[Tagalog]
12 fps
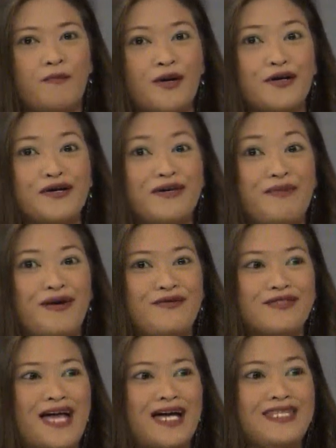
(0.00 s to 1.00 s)
pero iba
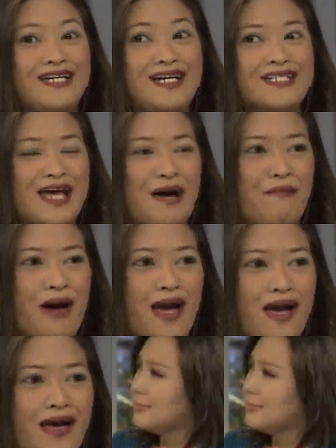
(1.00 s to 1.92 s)
yung dading kasama